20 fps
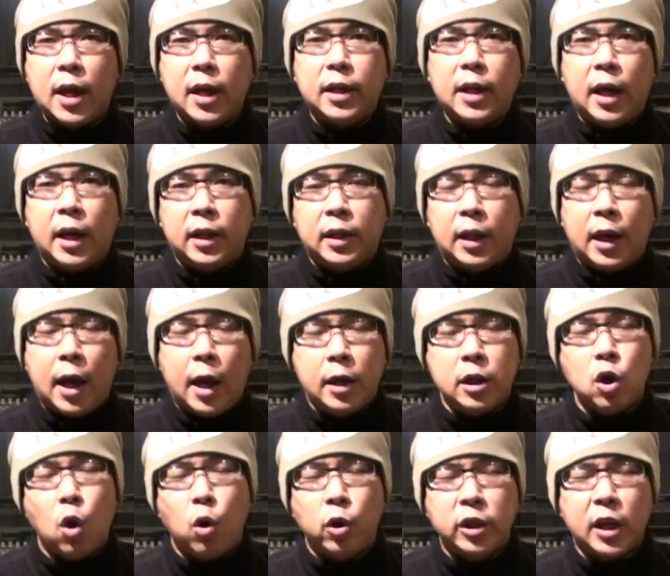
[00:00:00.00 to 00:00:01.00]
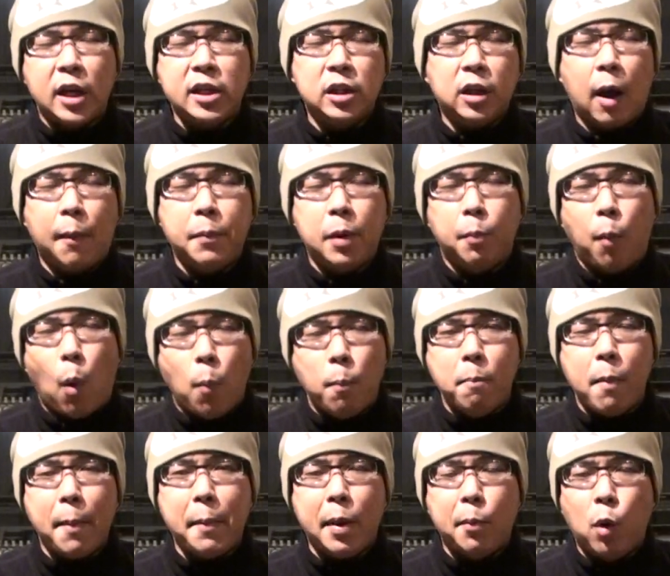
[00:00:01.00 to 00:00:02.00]
へぎへぎにへじほいはじかみぼん
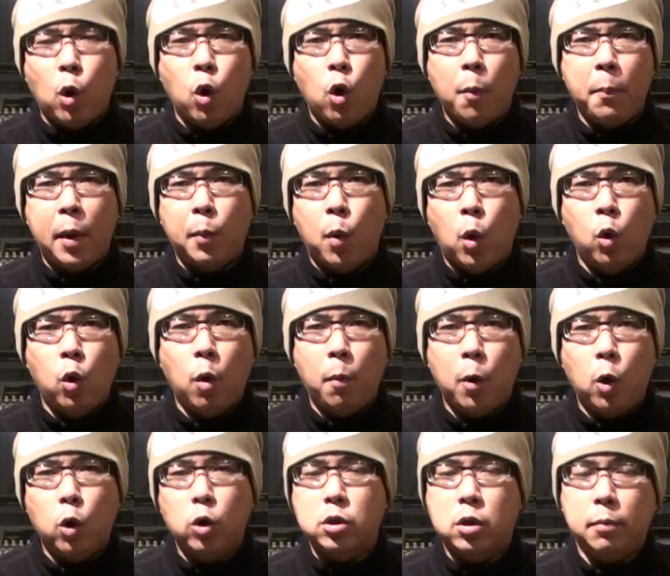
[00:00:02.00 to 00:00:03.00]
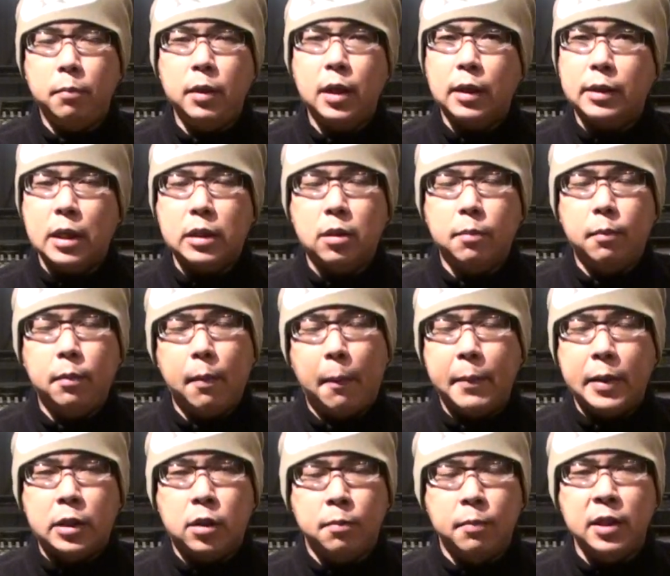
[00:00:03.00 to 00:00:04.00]
まめぼんごめぼんごぼうつみだてつみま
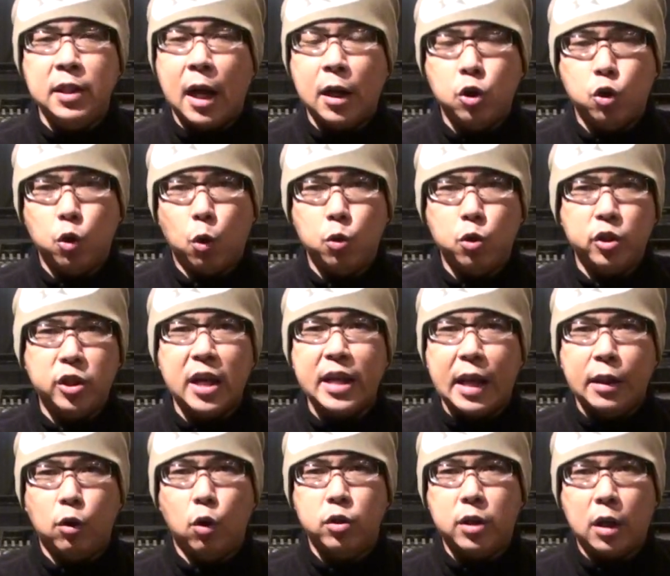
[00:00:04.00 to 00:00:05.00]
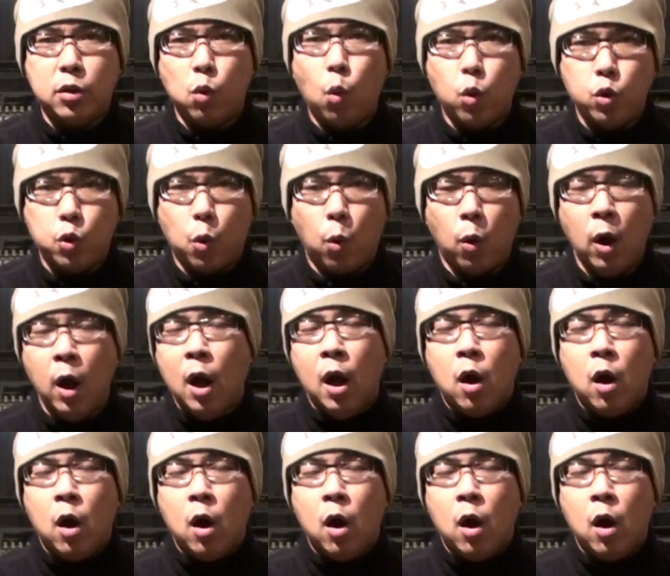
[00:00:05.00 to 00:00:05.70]
みつびざんししょう、山しゃなんのじょう。